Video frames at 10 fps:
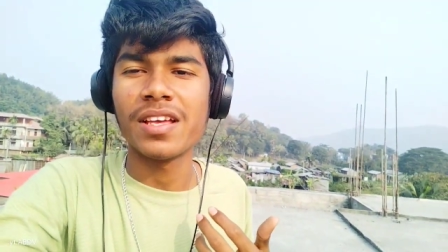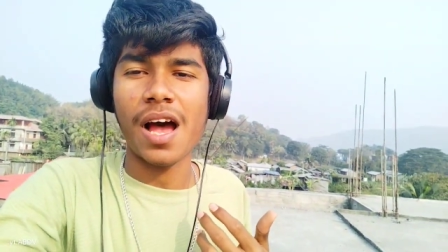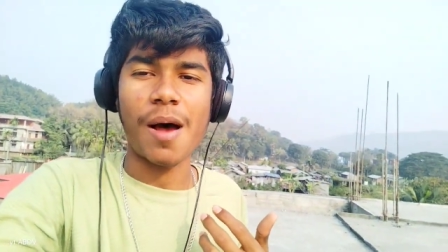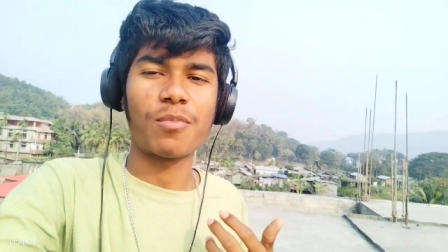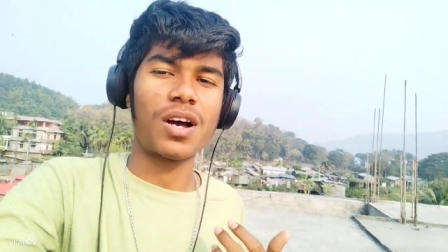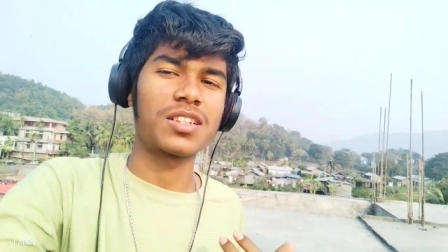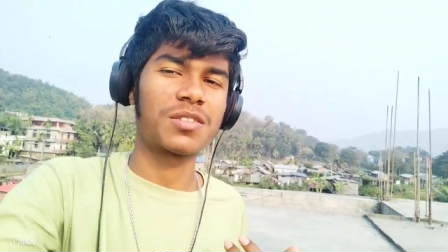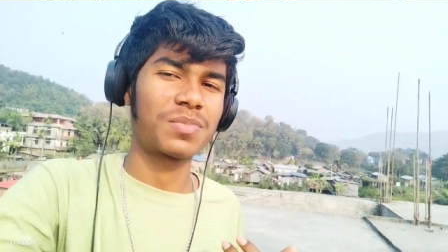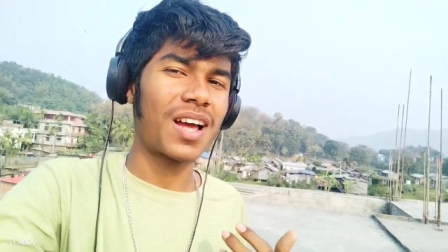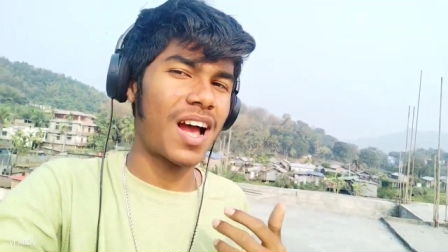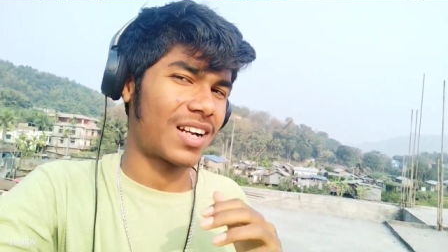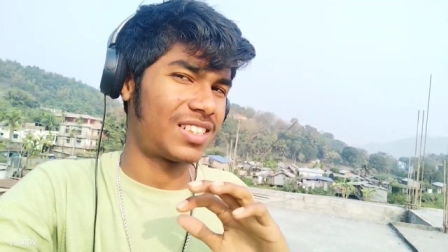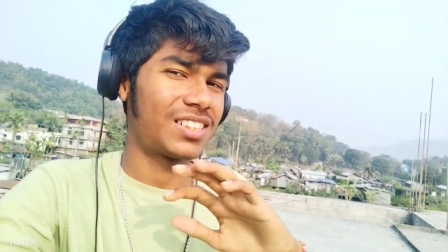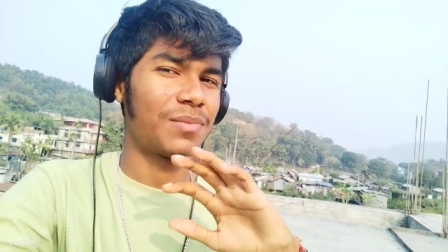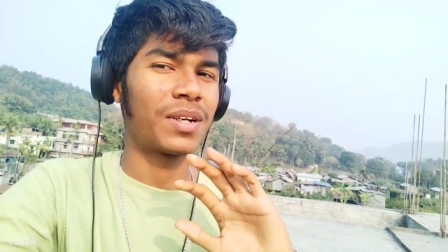आपका अच्छे
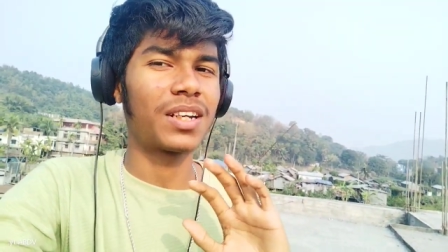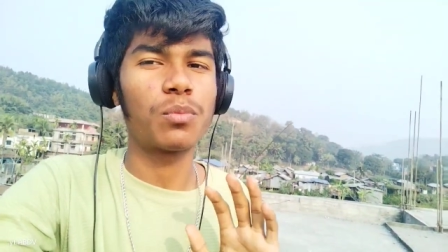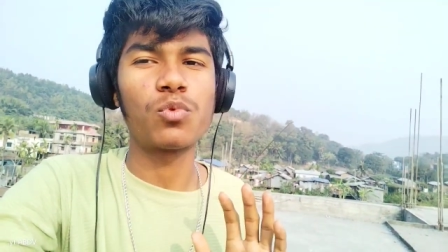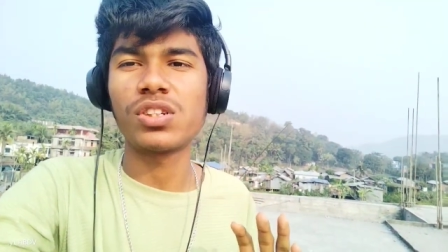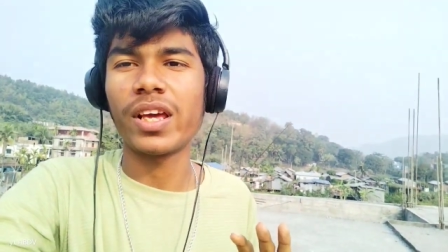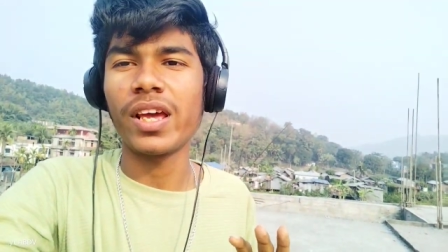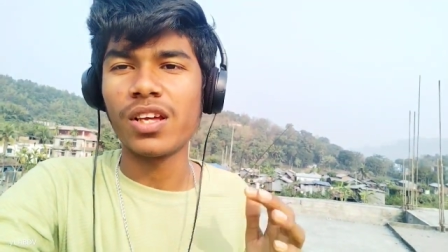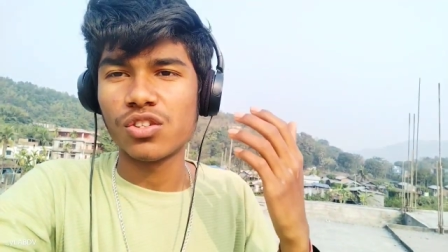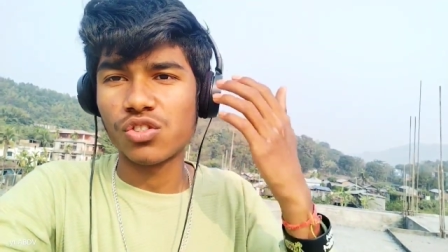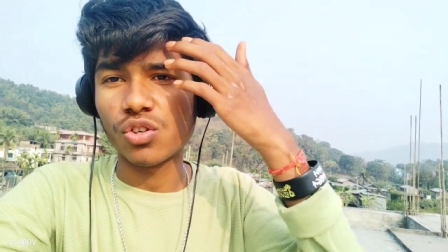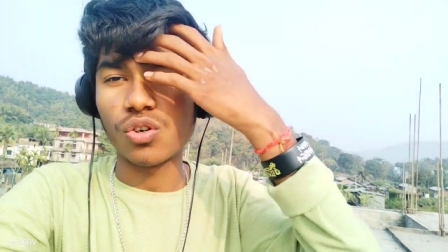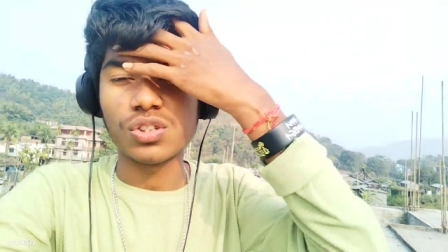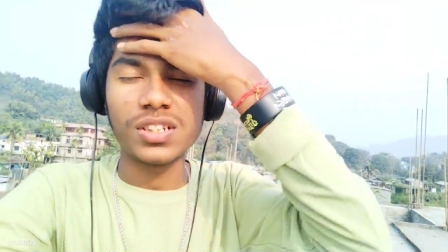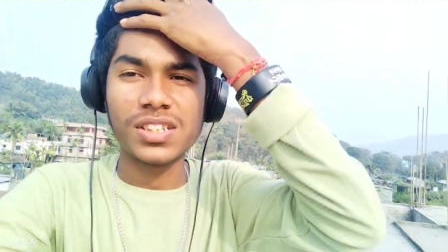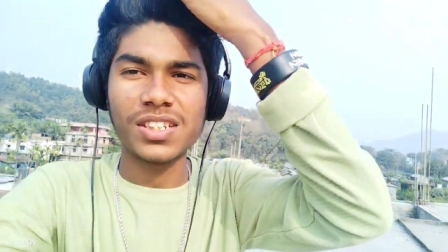से मतलब गुजरे सो so,
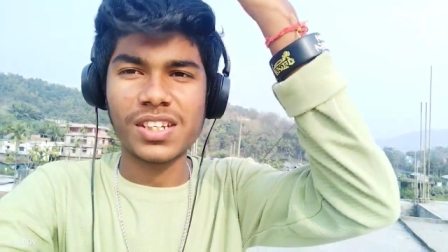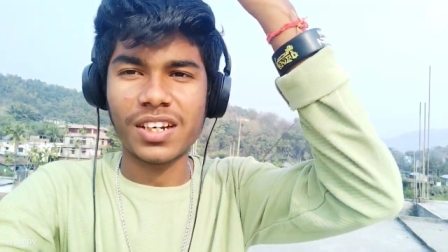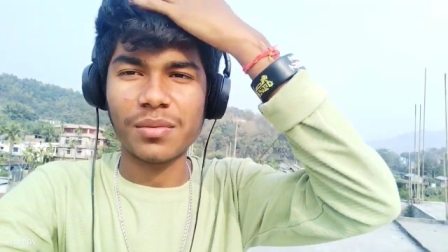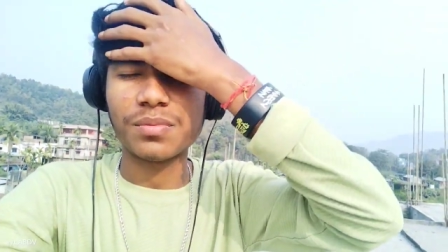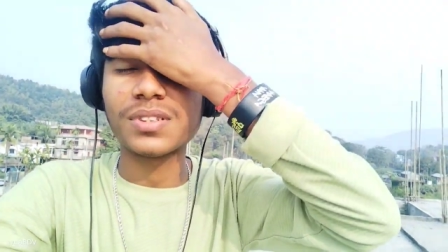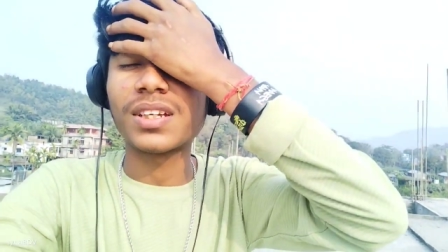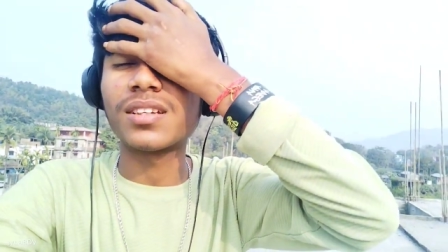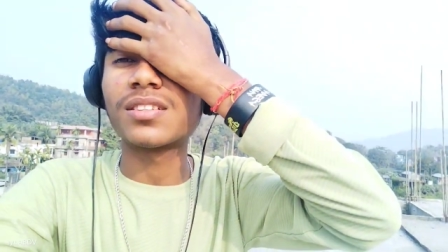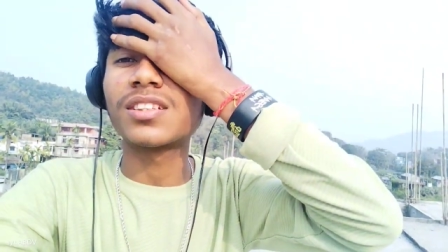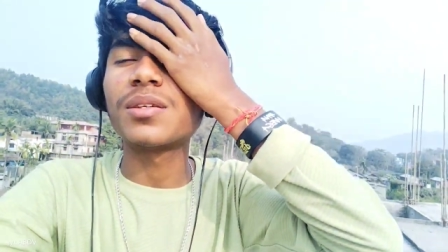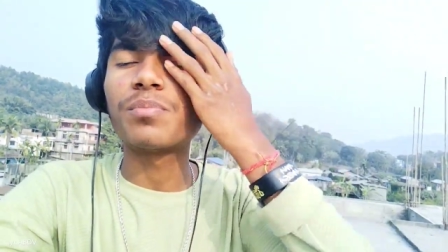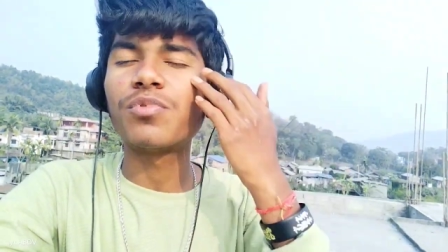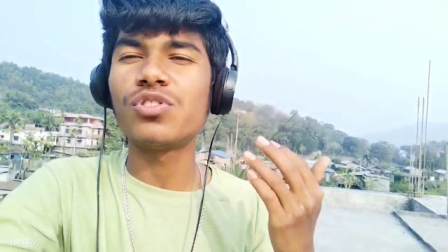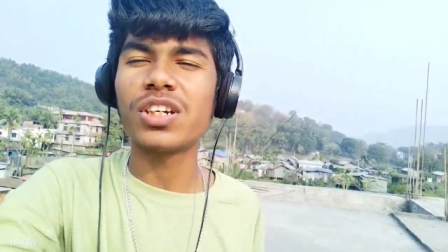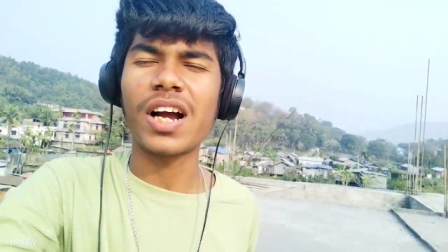श्री श्री सरस्वती
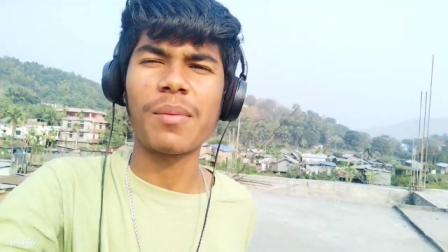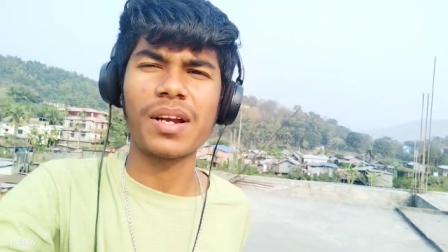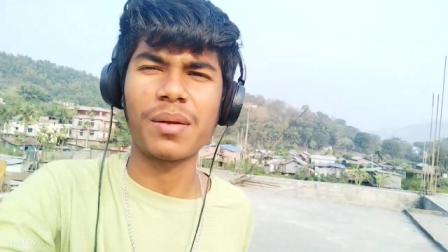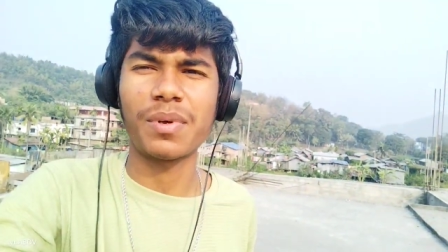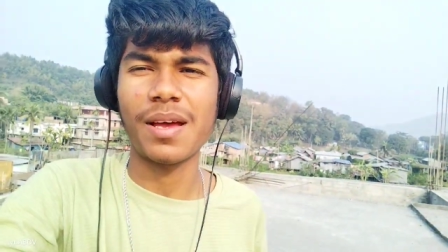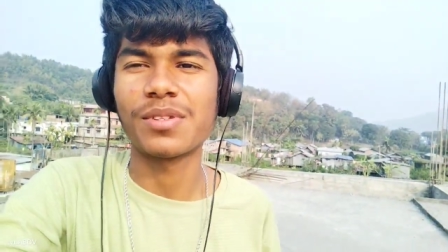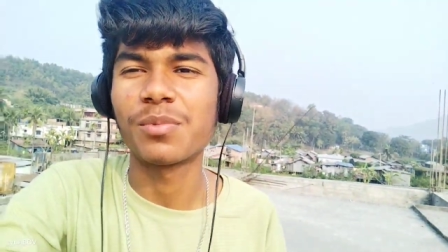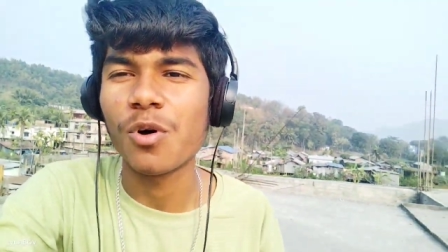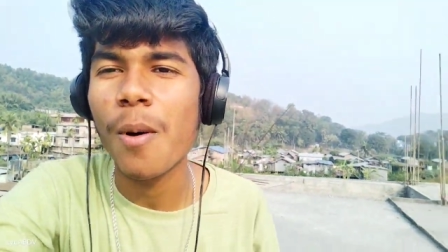पूजा का मतलब कि आप सबको